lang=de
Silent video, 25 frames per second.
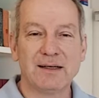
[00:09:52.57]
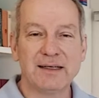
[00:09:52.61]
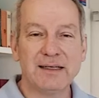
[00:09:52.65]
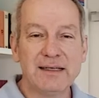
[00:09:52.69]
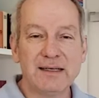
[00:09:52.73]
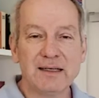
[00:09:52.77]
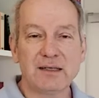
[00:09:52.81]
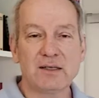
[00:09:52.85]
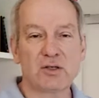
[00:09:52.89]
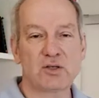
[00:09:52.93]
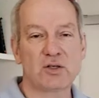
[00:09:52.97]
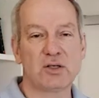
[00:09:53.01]

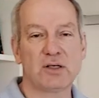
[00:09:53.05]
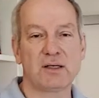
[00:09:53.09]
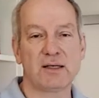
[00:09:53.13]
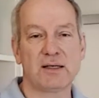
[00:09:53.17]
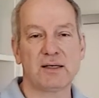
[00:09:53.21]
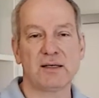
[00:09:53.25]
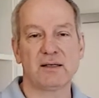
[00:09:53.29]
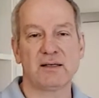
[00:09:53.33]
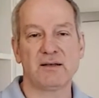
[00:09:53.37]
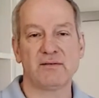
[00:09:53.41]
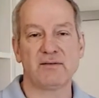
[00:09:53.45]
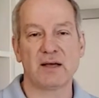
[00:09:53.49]
irdischen
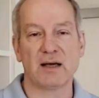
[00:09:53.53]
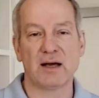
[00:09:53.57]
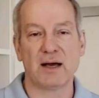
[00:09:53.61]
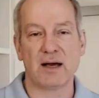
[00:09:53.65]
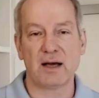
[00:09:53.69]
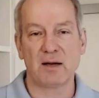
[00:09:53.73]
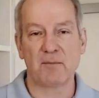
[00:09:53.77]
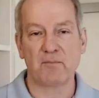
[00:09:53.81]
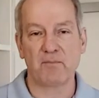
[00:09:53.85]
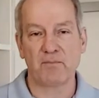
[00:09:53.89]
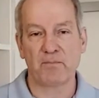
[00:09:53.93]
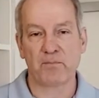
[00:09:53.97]
Dinge, die wir
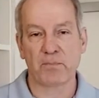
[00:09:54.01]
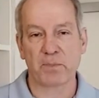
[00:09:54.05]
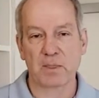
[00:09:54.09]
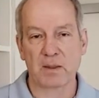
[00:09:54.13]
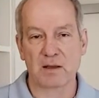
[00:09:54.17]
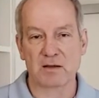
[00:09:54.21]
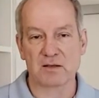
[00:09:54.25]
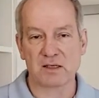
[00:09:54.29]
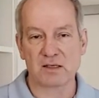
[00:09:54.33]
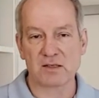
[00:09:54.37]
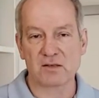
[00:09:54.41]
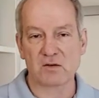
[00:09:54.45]
haben.
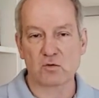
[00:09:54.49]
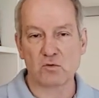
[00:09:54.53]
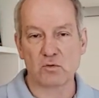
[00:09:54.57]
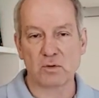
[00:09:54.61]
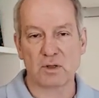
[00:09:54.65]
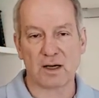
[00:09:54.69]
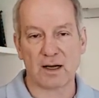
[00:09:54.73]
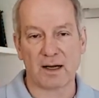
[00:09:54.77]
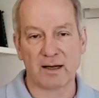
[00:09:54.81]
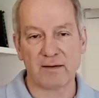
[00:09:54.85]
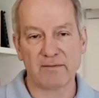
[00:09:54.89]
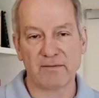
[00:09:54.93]
Das ist ein
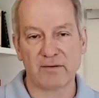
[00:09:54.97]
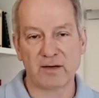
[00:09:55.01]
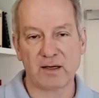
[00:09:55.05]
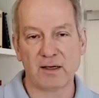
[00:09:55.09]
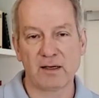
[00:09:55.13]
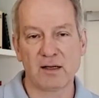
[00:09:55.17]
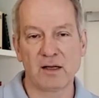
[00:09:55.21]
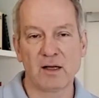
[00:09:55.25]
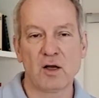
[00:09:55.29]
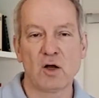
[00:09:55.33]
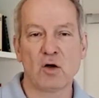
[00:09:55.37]
guter Anfang.